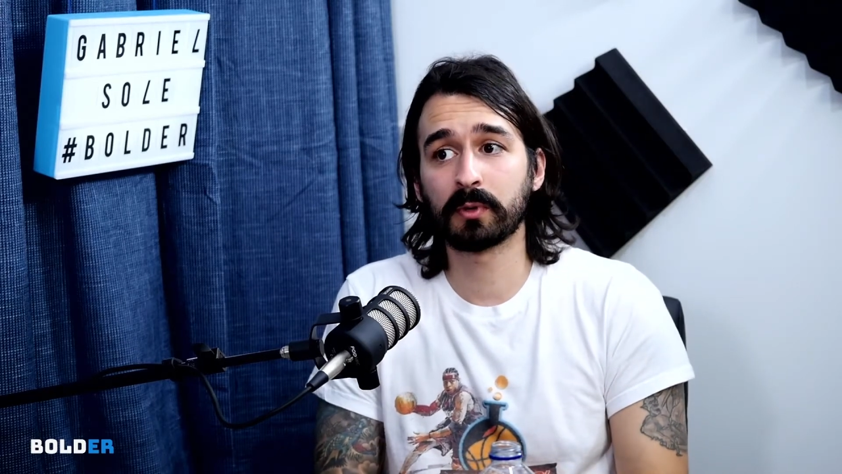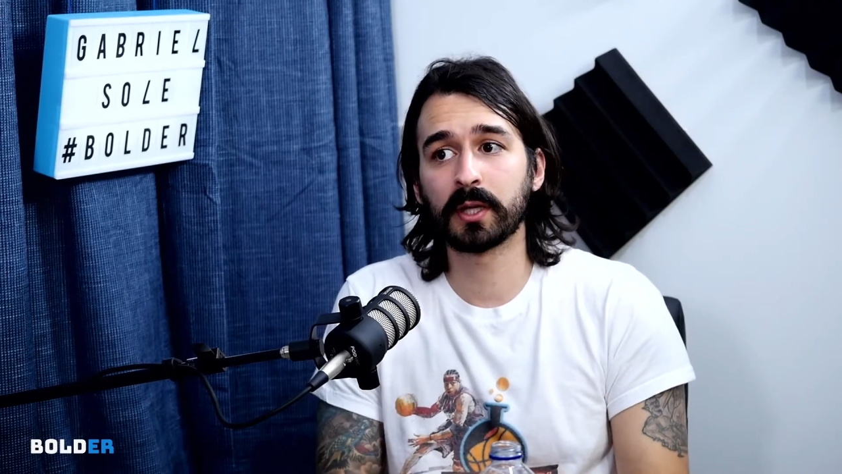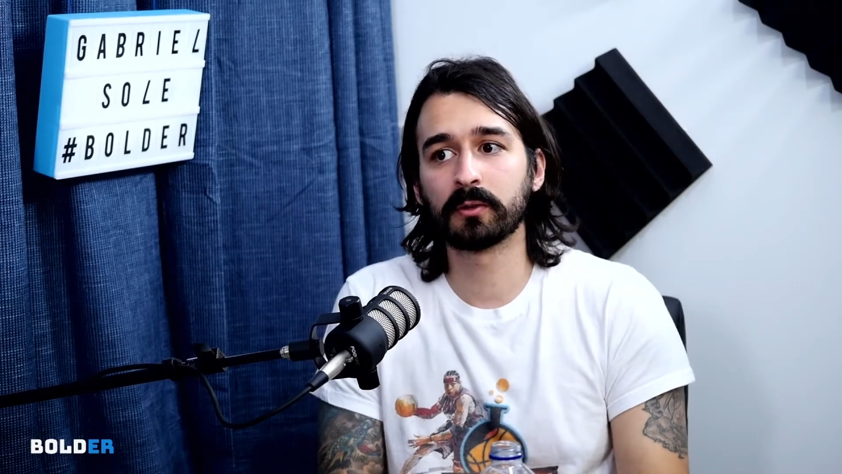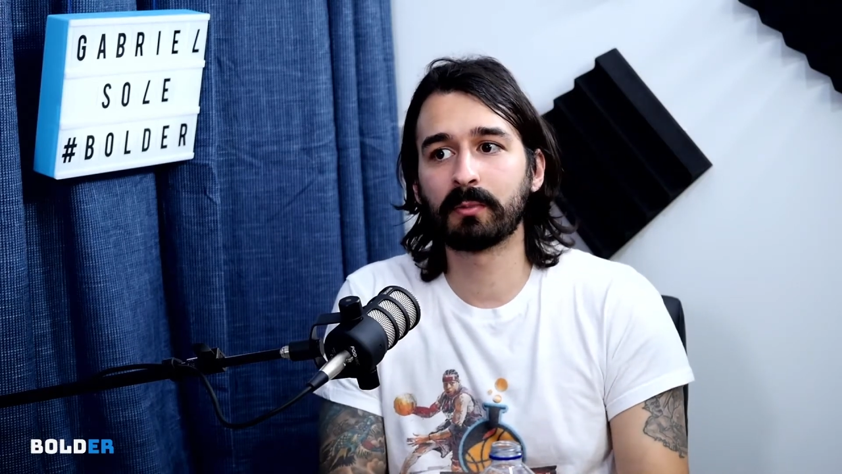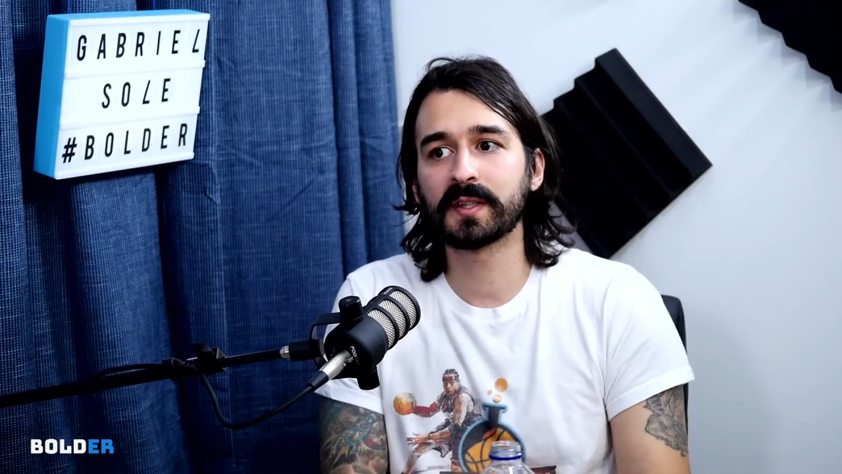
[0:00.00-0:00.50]

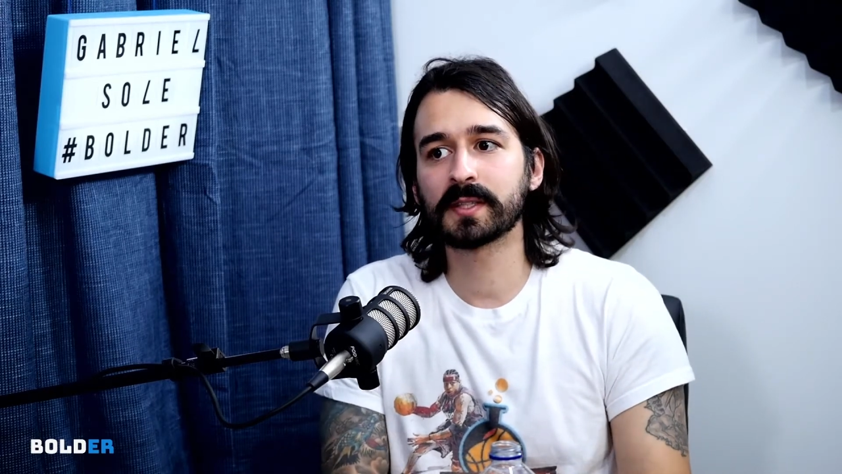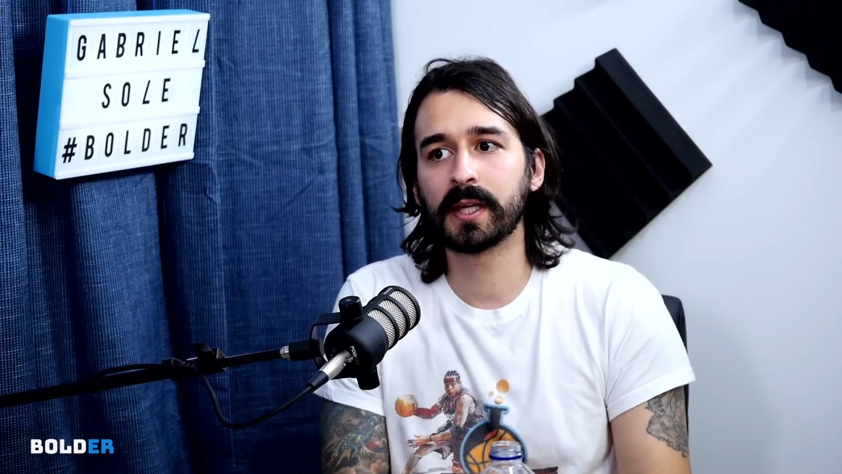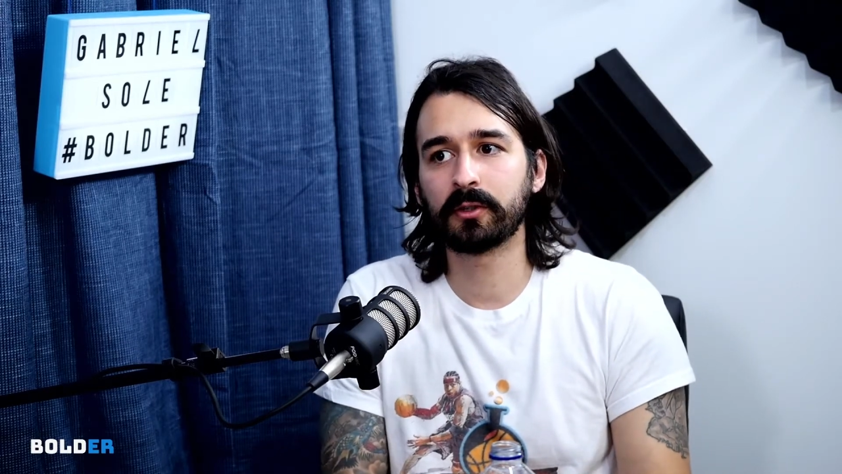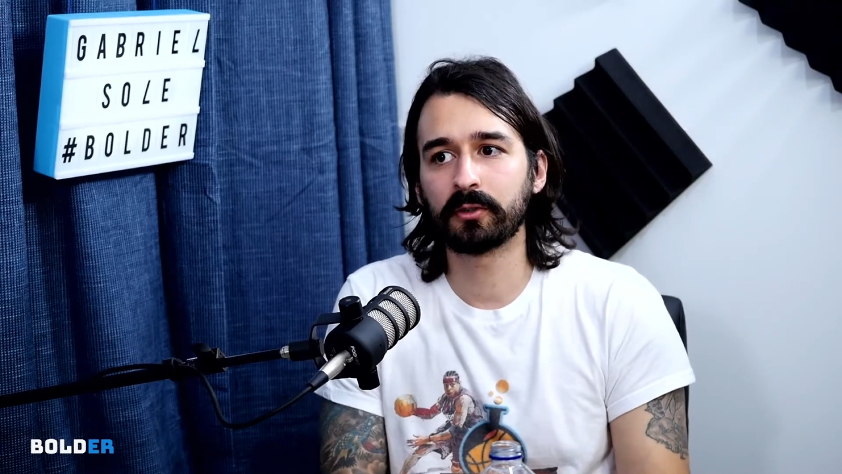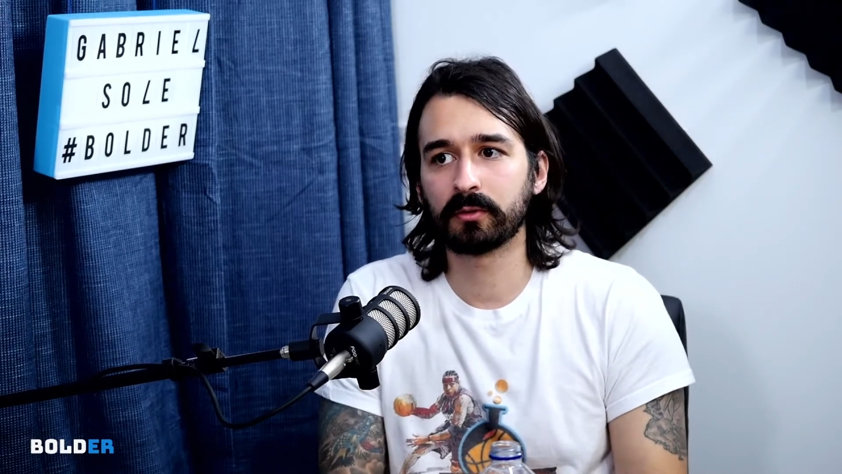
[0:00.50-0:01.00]
lado do
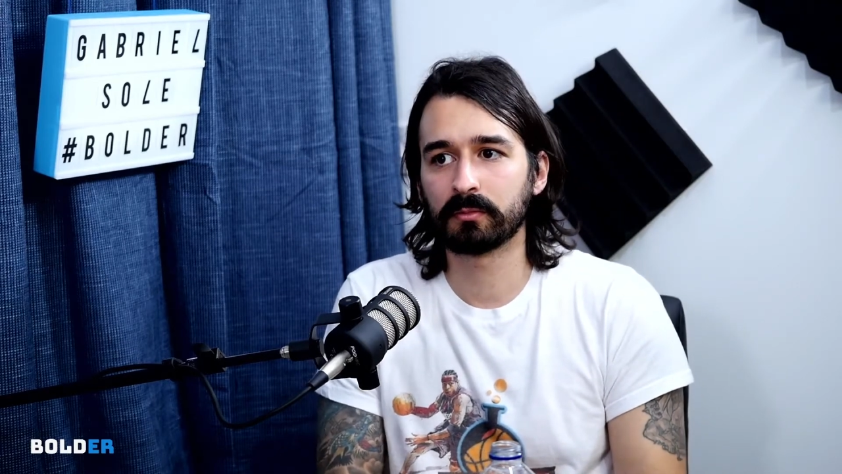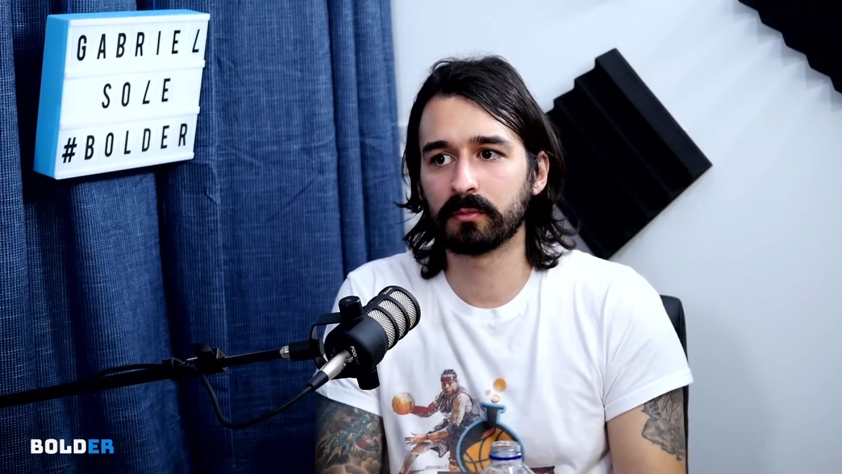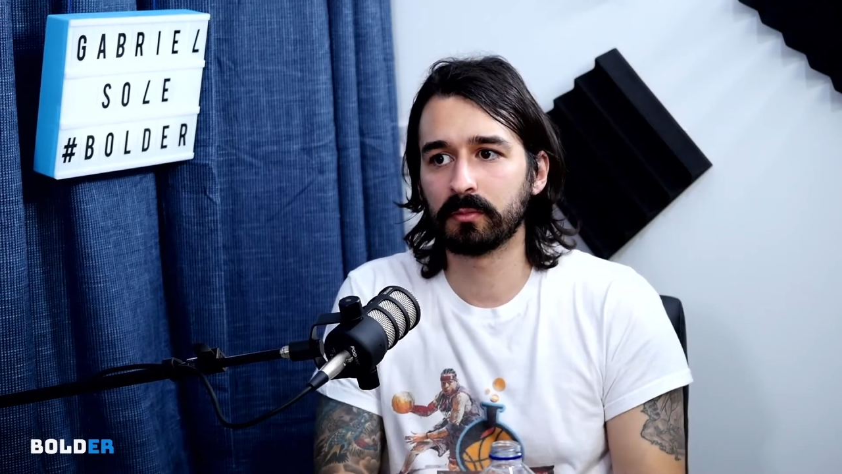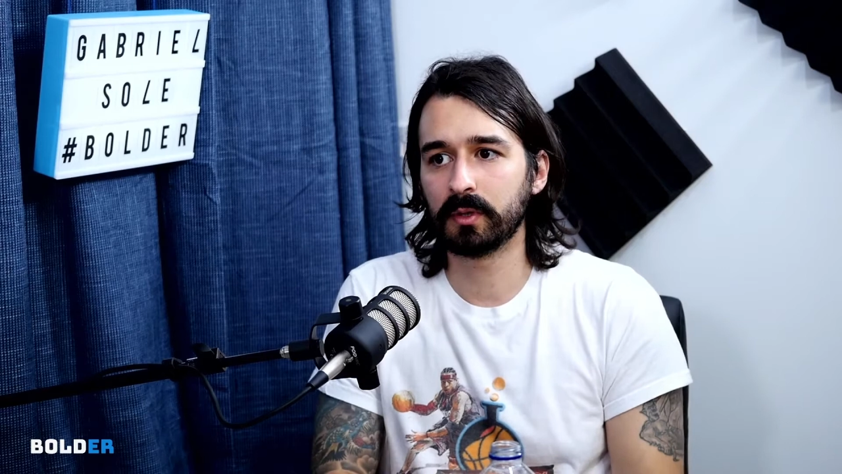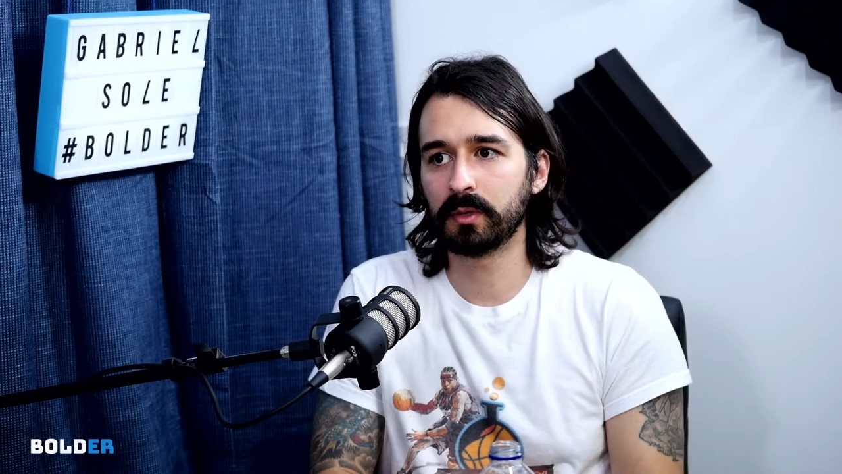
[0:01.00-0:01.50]
basquete. Hum.